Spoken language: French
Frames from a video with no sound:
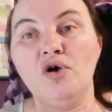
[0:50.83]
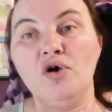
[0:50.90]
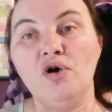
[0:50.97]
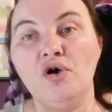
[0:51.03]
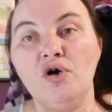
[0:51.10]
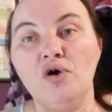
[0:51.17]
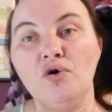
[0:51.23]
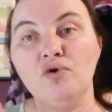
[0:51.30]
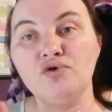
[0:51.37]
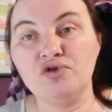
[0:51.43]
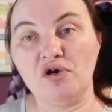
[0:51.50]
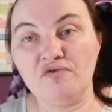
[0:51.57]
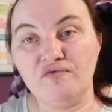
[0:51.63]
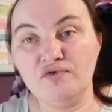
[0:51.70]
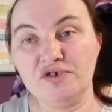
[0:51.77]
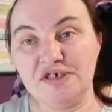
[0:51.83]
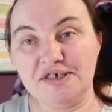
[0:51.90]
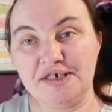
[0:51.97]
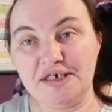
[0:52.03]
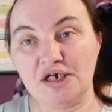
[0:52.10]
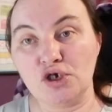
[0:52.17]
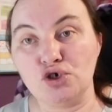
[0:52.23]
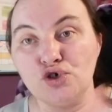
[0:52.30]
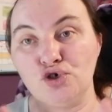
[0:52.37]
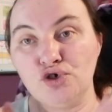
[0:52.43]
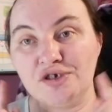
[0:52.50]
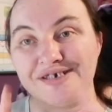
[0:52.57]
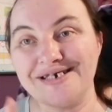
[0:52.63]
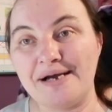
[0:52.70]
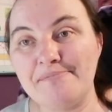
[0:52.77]
euh, autant vous dire,
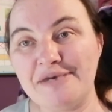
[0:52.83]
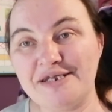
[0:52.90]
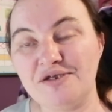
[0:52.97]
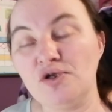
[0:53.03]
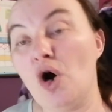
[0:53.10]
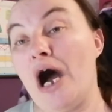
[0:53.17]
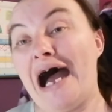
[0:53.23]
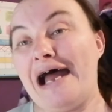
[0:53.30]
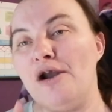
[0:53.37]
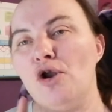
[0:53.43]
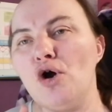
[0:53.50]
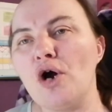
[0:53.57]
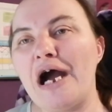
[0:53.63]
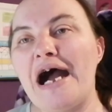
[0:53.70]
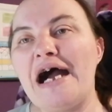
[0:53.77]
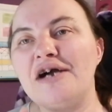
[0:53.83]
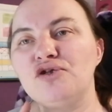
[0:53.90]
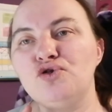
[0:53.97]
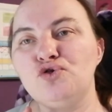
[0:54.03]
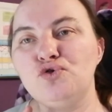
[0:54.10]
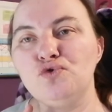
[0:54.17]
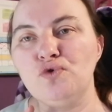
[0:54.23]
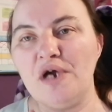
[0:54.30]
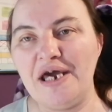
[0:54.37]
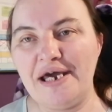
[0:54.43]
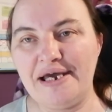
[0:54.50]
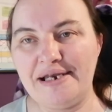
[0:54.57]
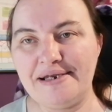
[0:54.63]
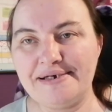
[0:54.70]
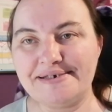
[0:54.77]
jusqu'à maintenant, à l'heure
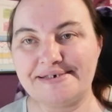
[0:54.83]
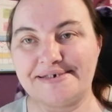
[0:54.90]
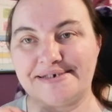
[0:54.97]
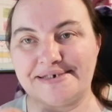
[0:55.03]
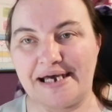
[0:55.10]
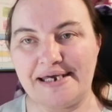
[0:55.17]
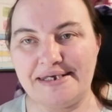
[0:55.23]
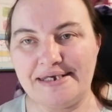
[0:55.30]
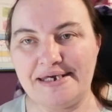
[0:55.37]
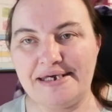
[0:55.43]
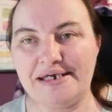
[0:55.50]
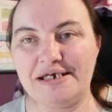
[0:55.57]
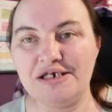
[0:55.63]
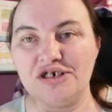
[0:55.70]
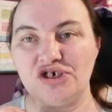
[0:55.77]
actuelle, ça y est,